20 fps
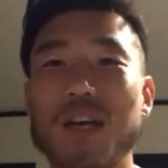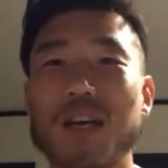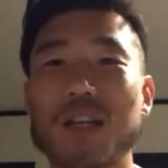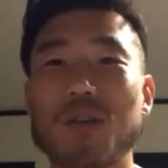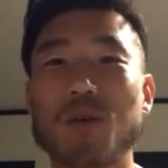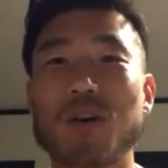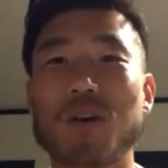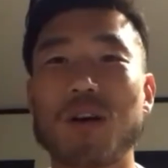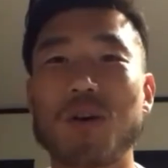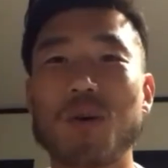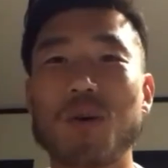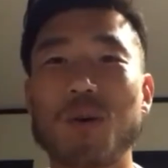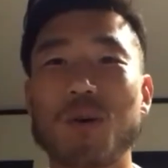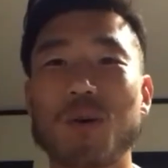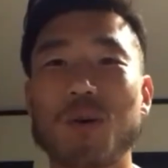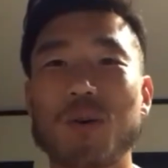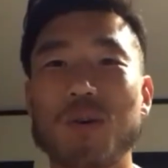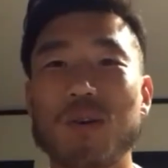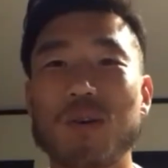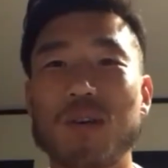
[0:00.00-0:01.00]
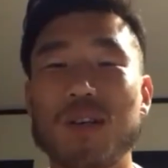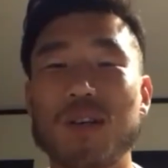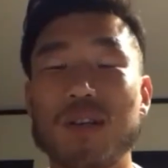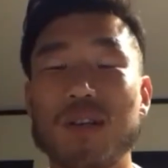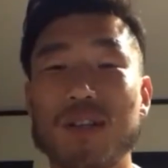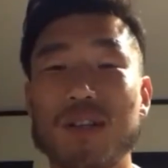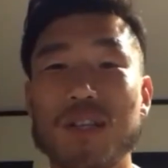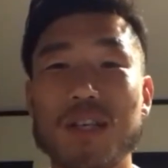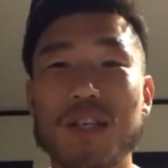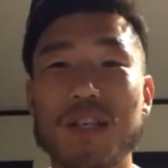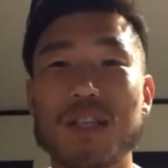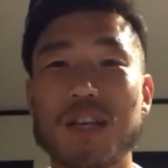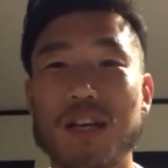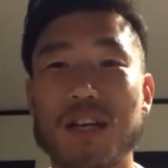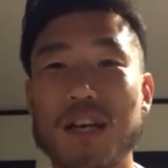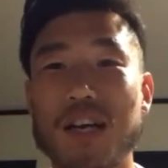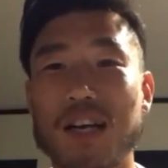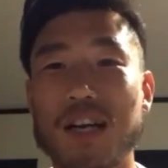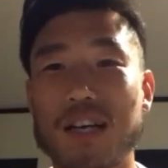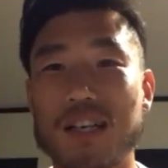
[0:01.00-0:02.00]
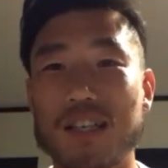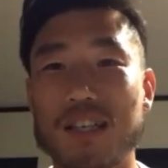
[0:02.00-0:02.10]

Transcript: とかをできたら、